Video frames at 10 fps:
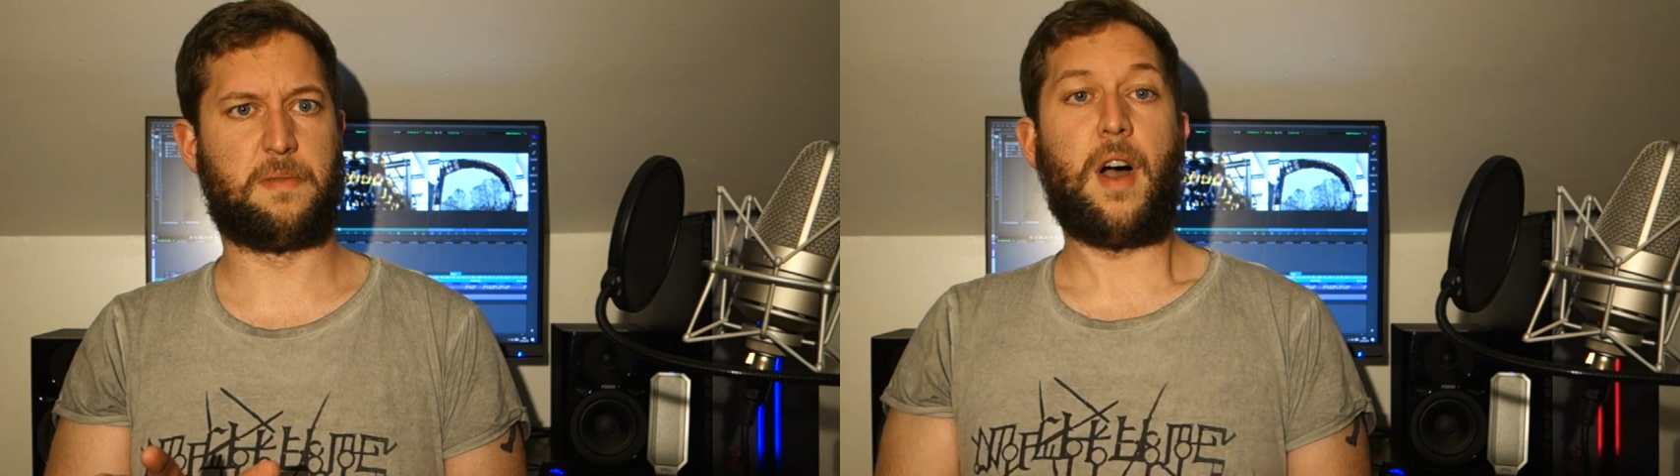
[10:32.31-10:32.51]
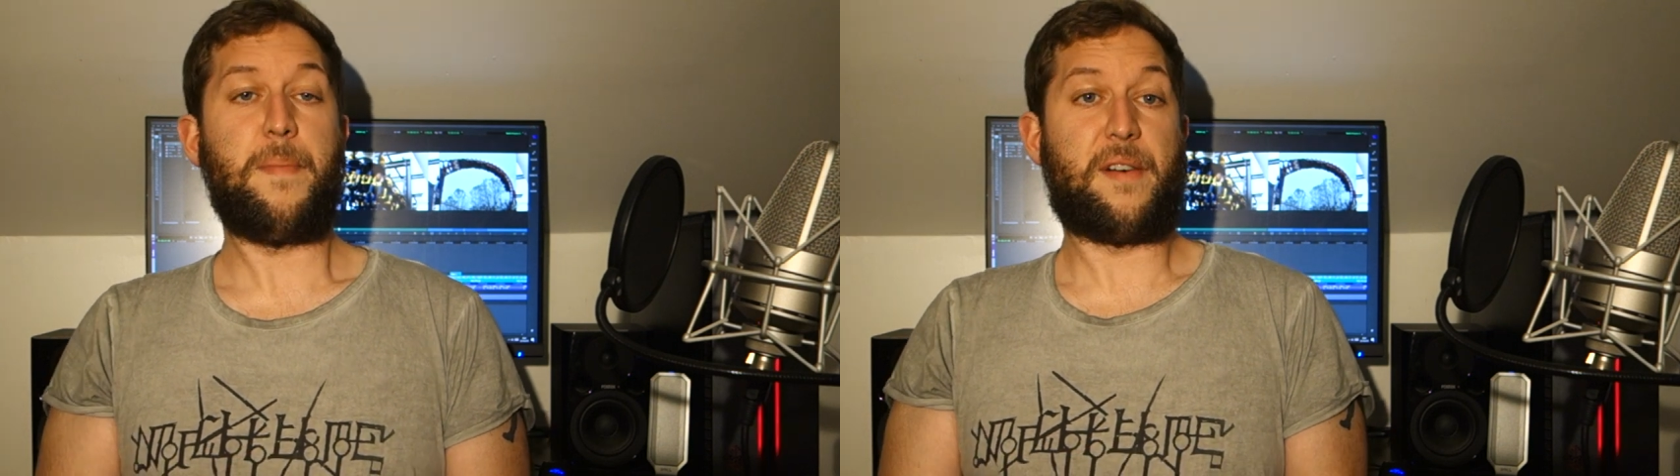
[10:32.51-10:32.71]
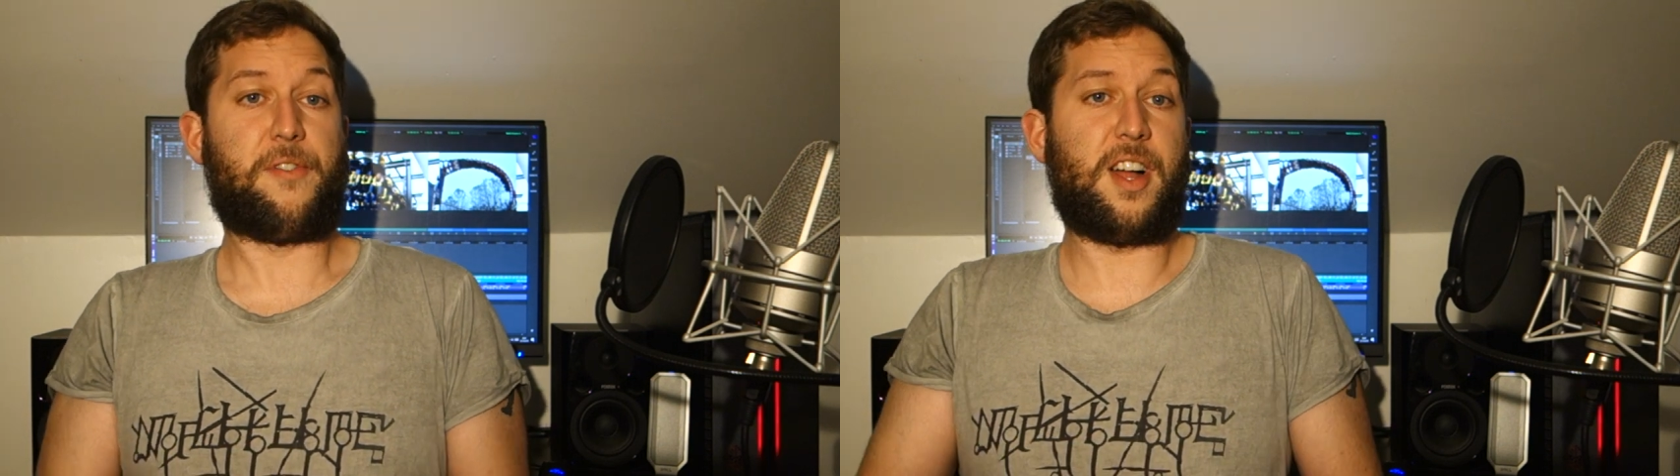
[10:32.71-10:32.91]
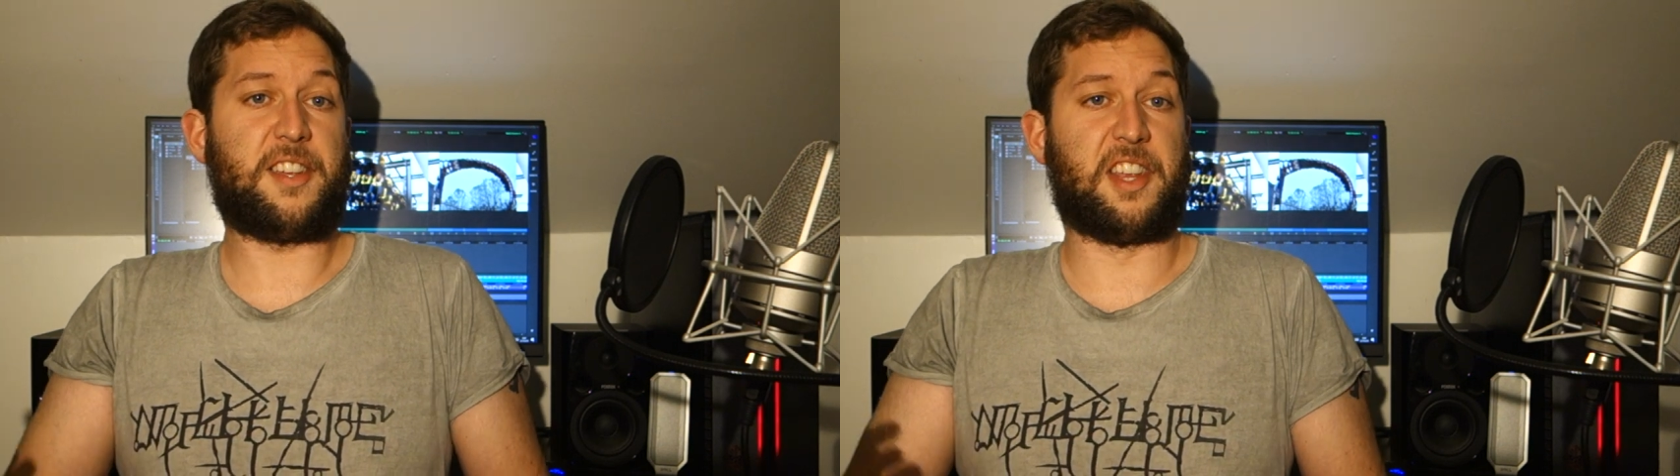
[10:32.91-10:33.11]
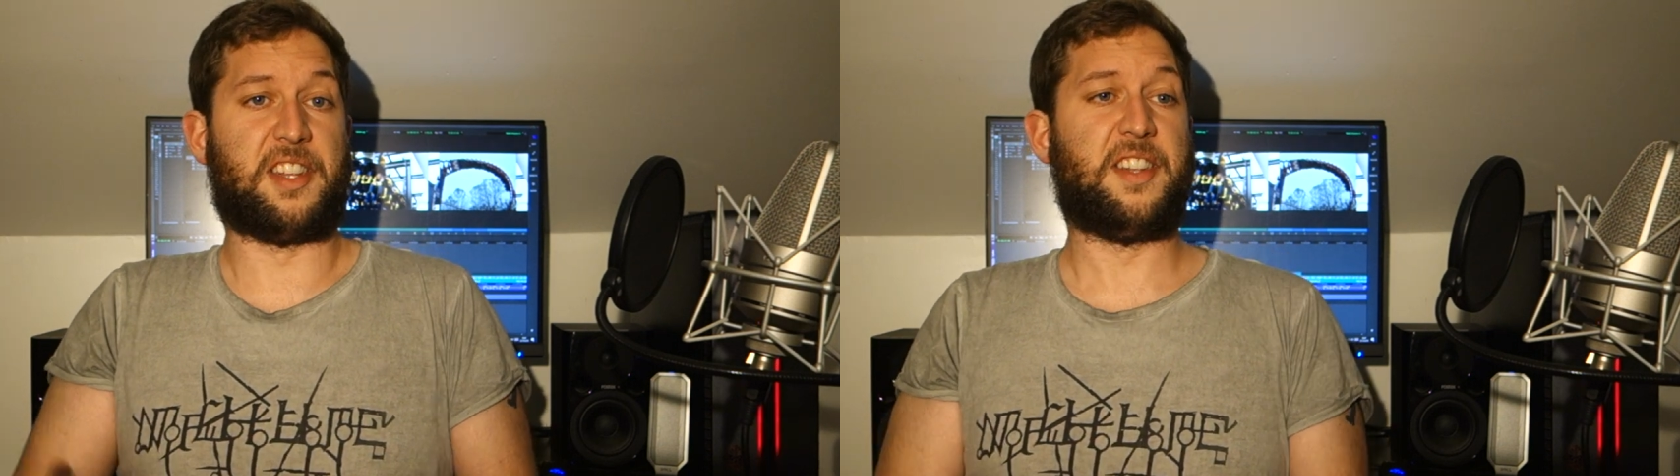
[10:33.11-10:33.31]
Ouais bah
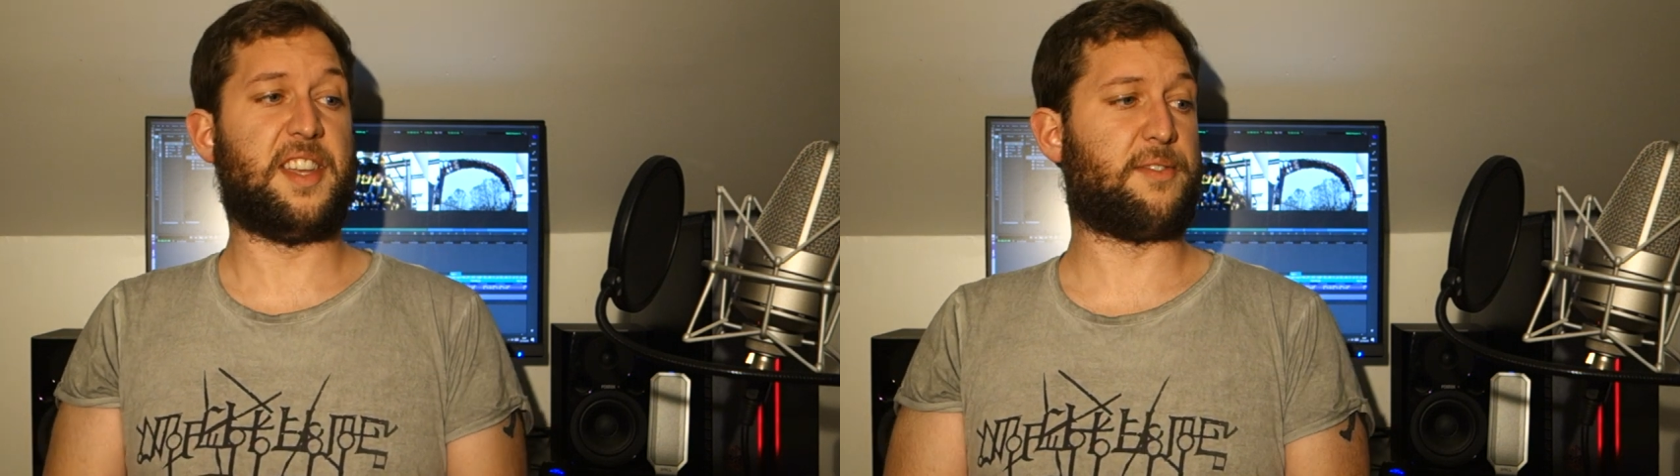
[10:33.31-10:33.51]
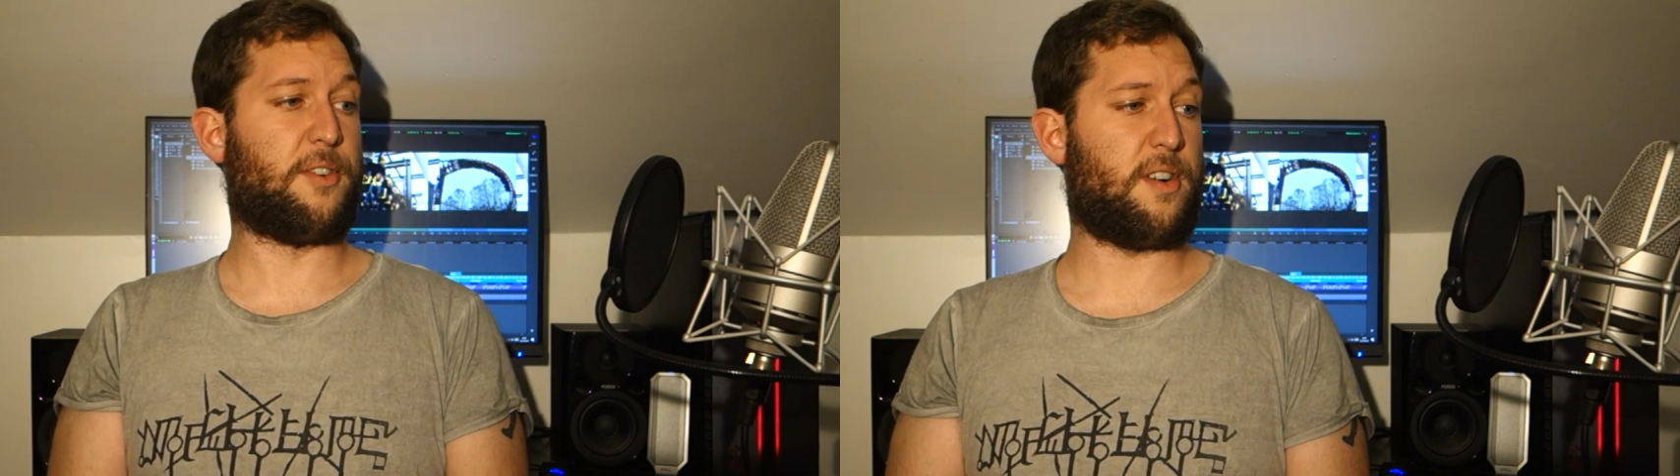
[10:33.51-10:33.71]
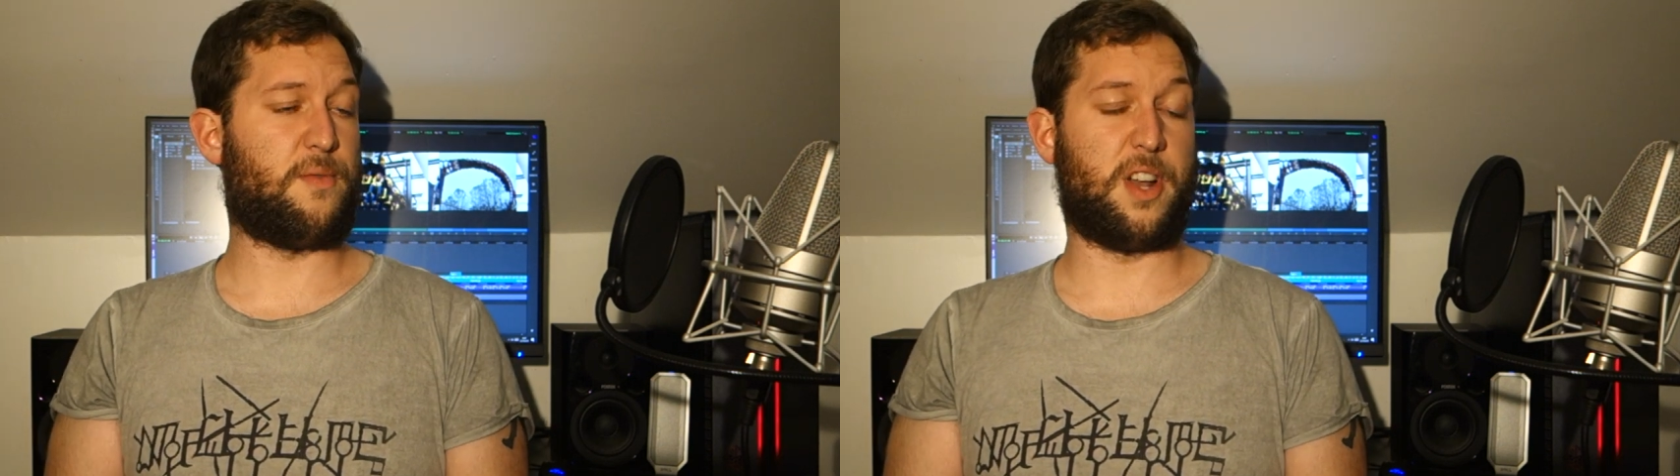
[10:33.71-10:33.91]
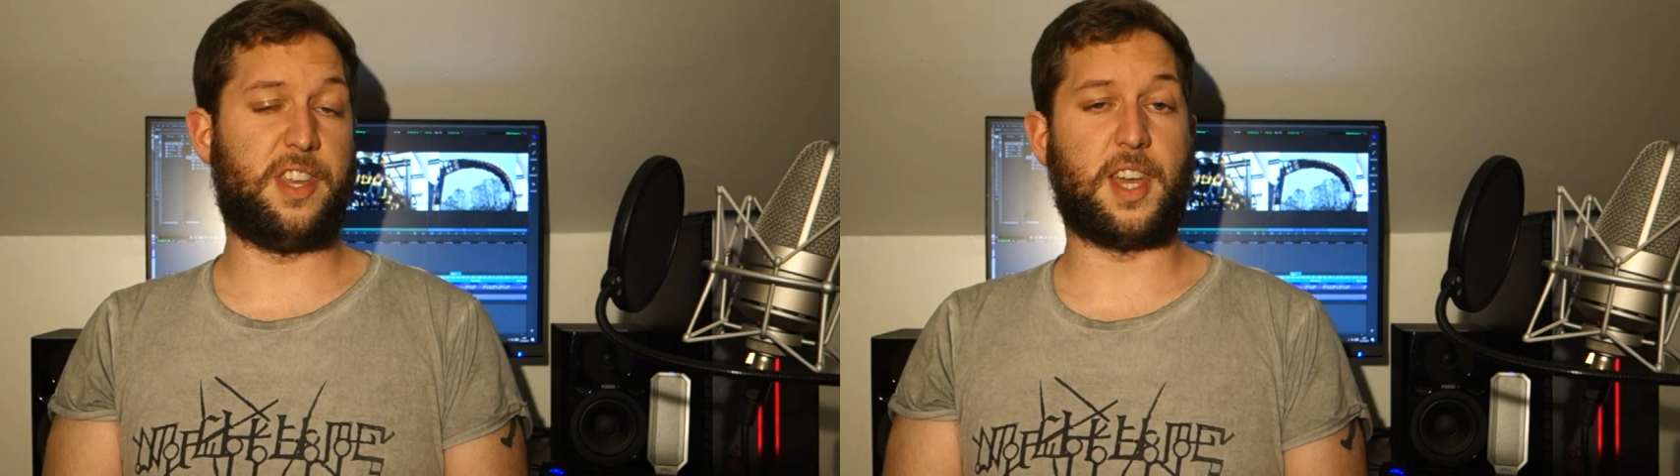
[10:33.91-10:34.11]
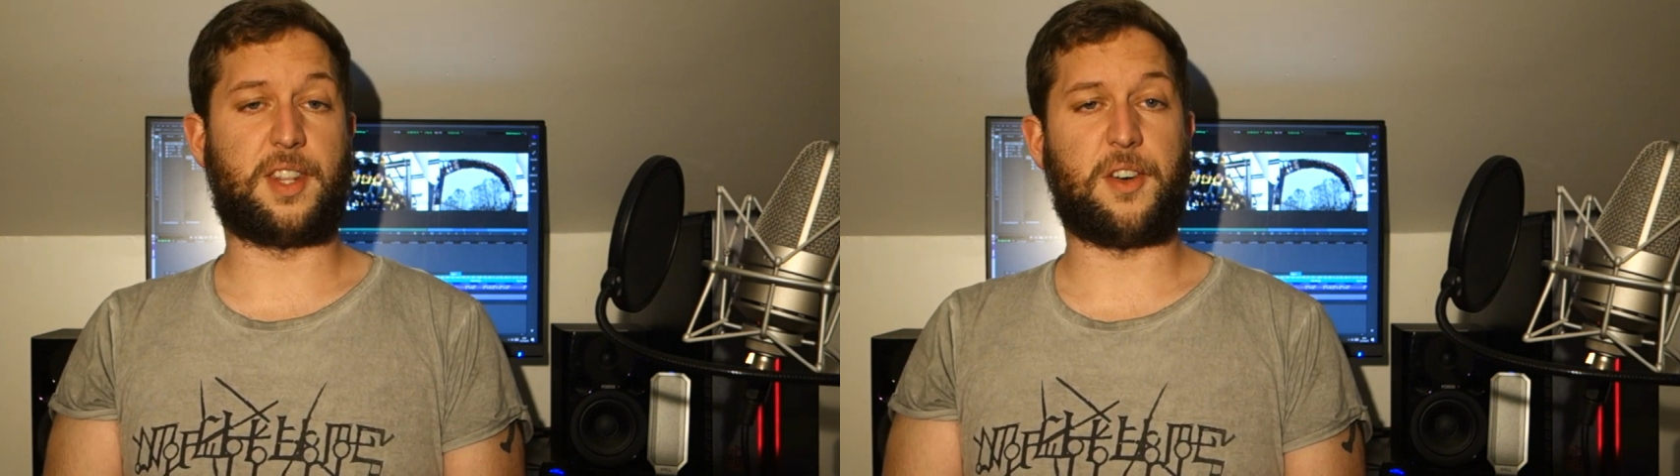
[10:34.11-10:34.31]
voilà, c'était désolant
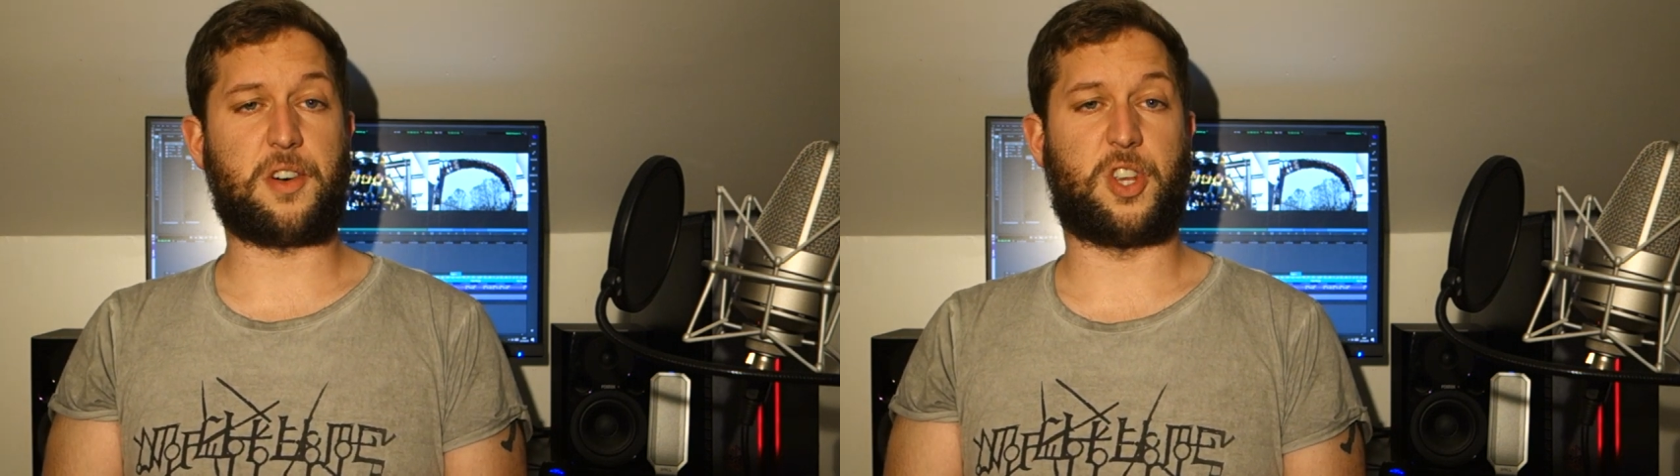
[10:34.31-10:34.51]
Walligator,